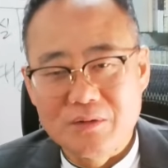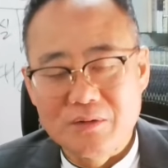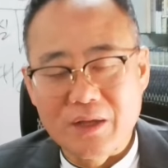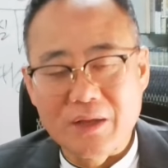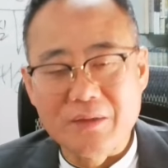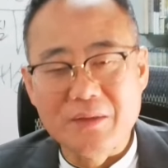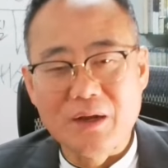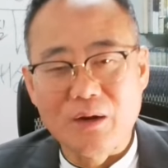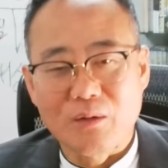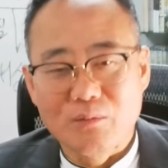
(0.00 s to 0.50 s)

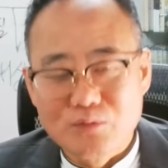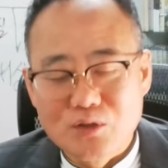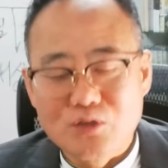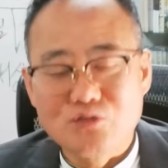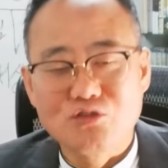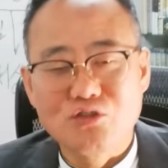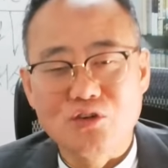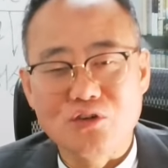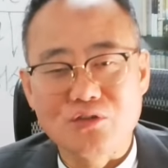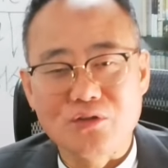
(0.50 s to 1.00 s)
옛날에 엄청
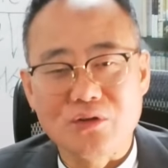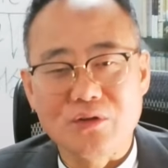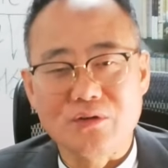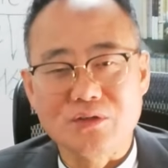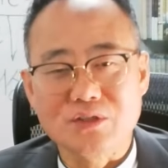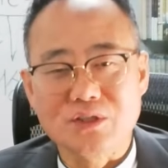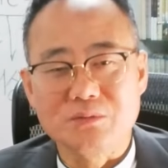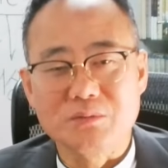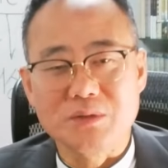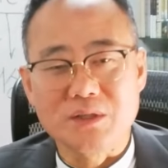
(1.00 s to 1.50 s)
추웠어요,
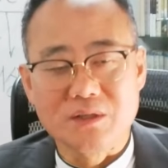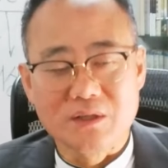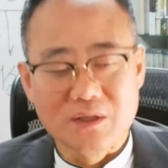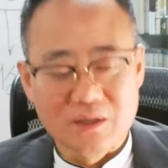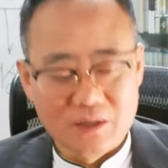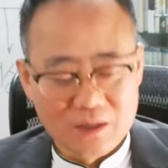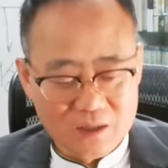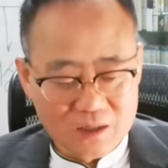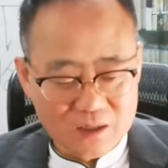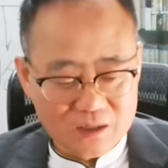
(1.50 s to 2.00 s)
집이.
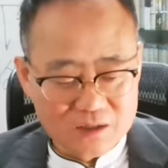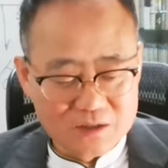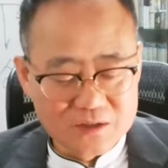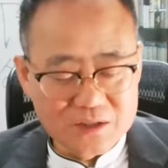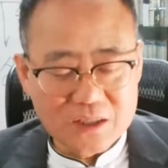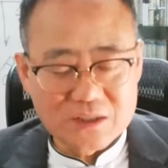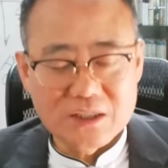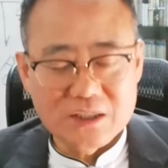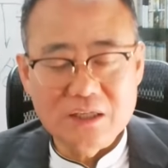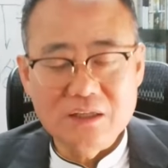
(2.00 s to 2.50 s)

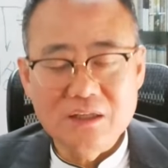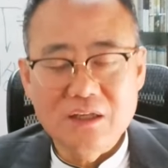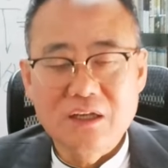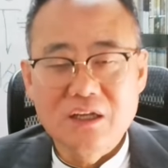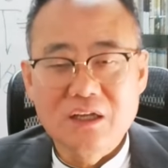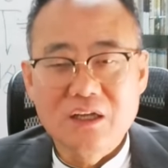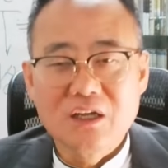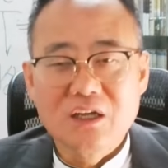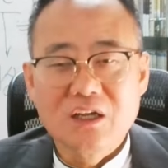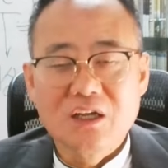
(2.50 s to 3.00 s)
근데 이제
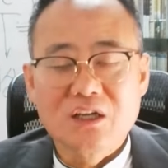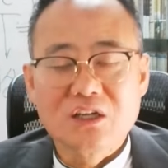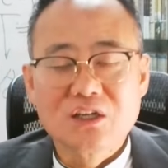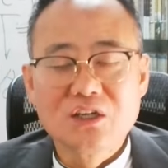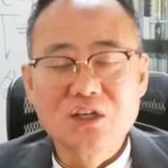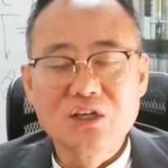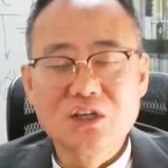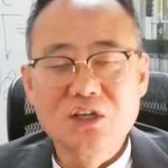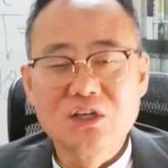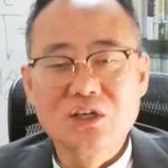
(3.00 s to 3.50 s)

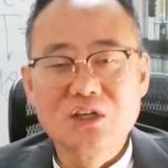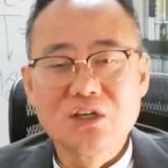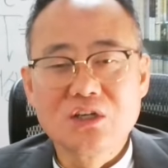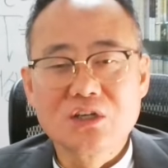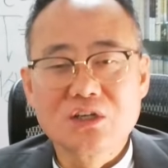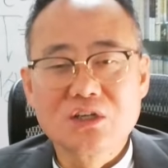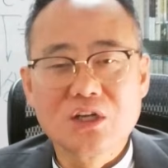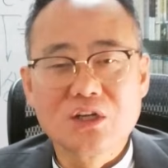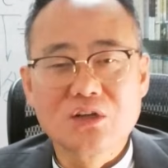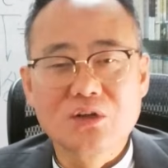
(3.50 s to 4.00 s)

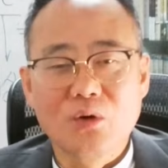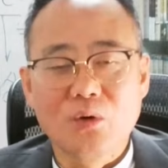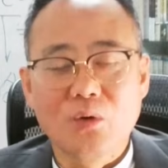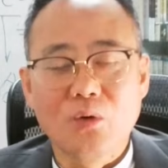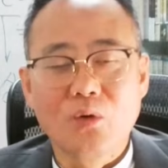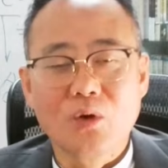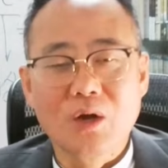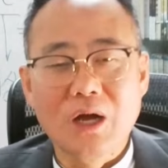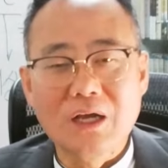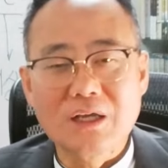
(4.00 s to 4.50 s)
그래서
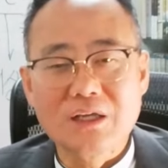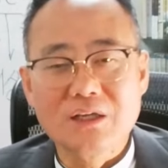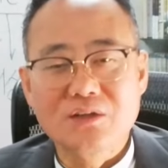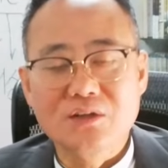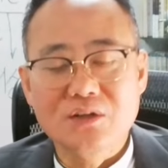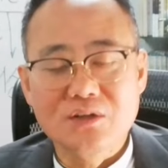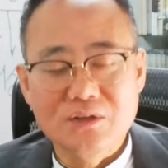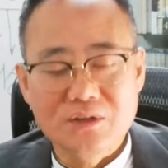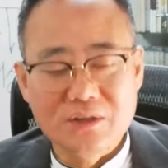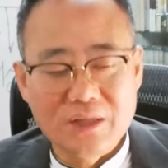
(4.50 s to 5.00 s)
오강이
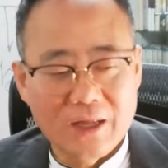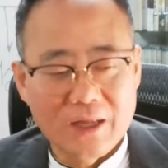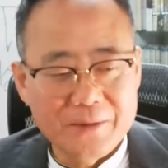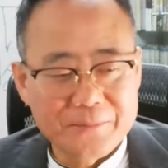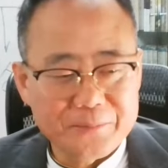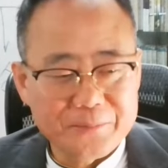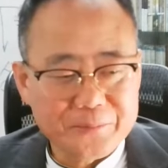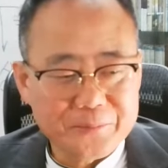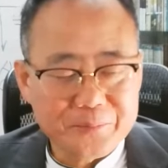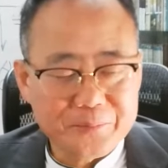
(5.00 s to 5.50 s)
있었는데,
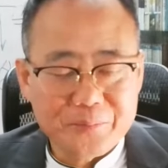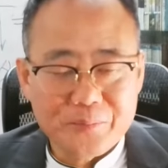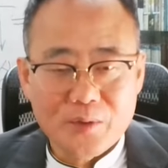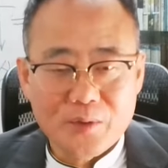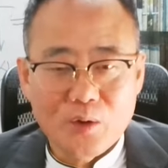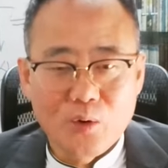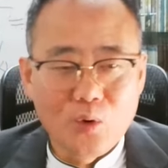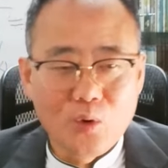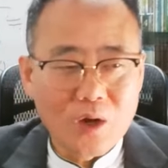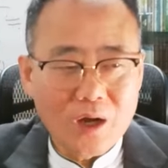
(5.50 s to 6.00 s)

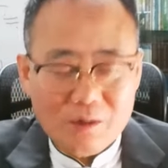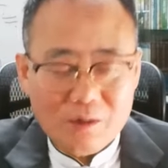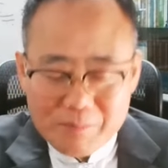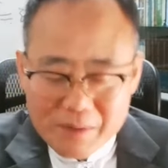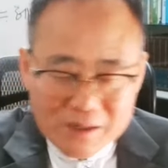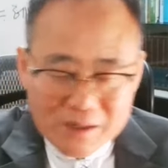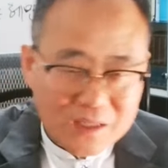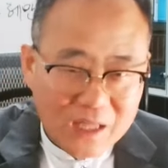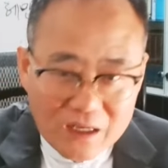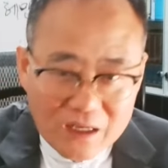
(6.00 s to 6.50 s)
오강을
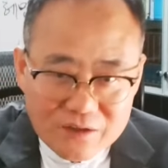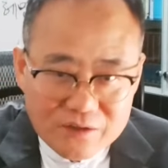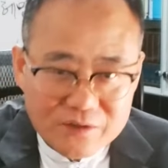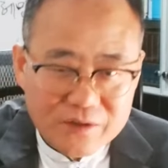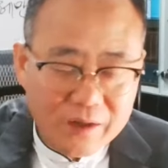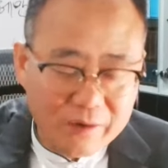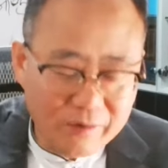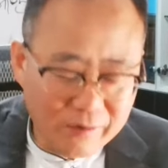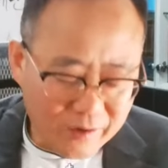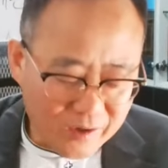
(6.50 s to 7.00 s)
매일
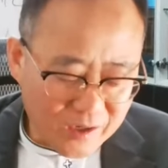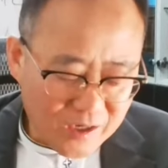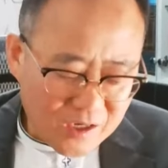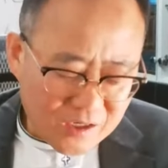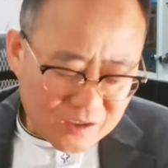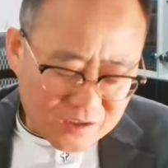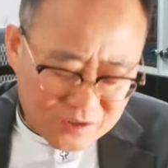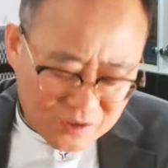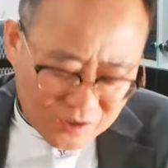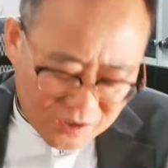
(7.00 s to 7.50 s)
닦는데요.
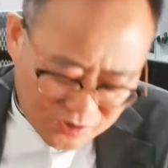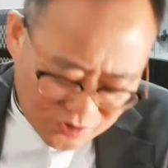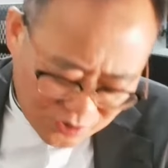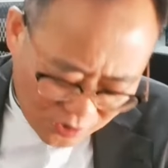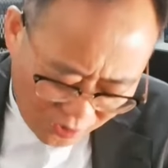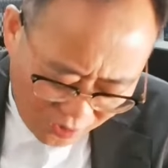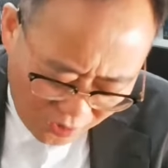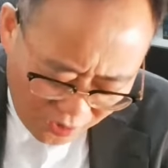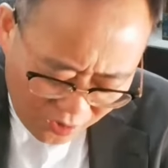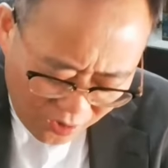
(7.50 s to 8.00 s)
그거를
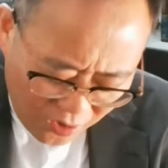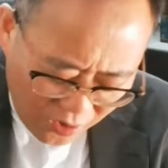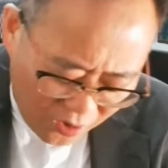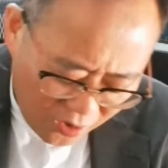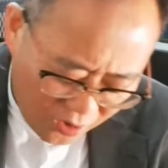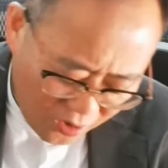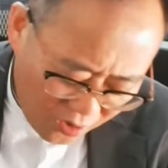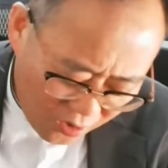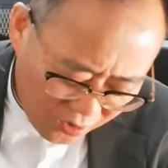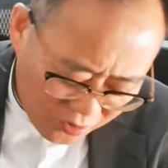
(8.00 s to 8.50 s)

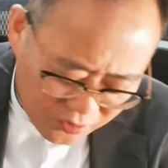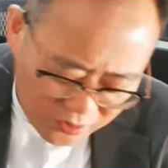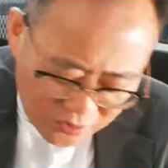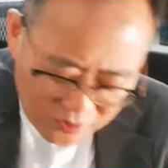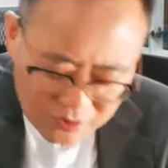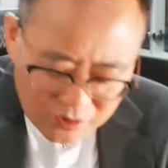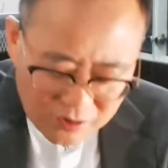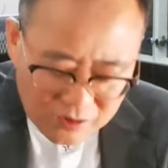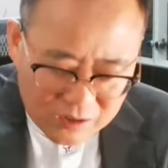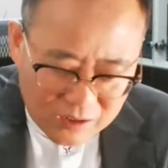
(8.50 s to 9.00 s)
정도
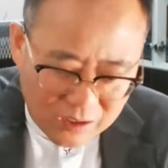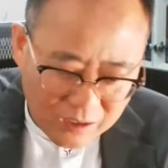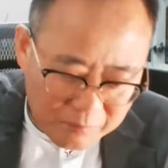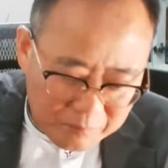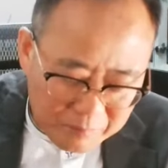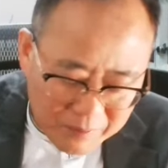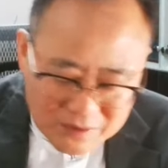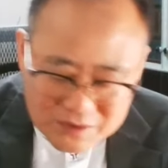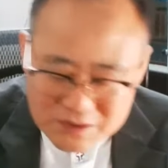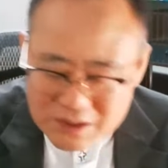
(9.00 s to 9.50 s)
그냥
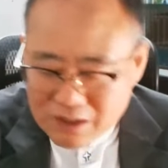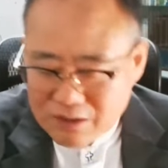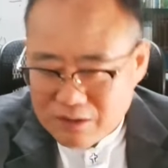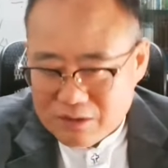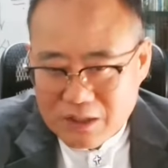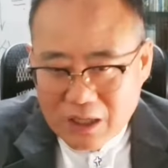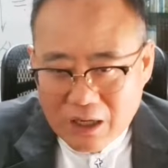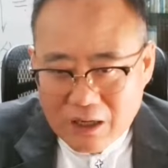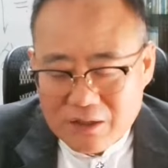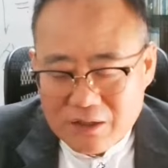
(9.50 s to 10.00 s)
몇 시간을
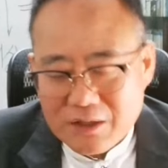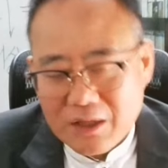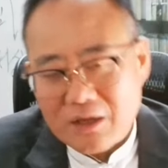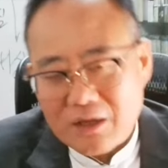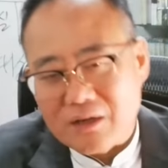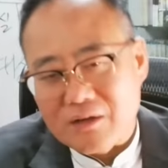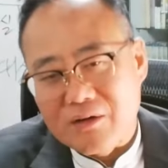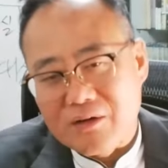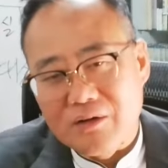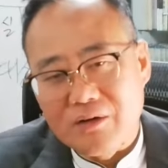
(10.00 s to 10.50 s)
닦았대
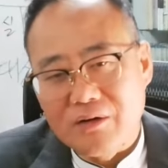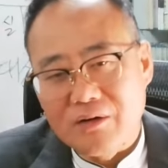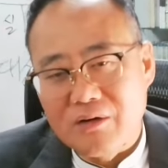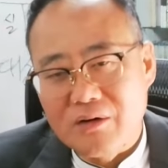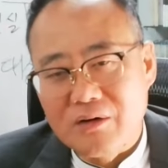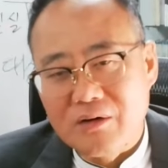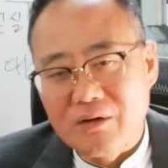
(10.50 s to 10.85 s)
하는 거예요.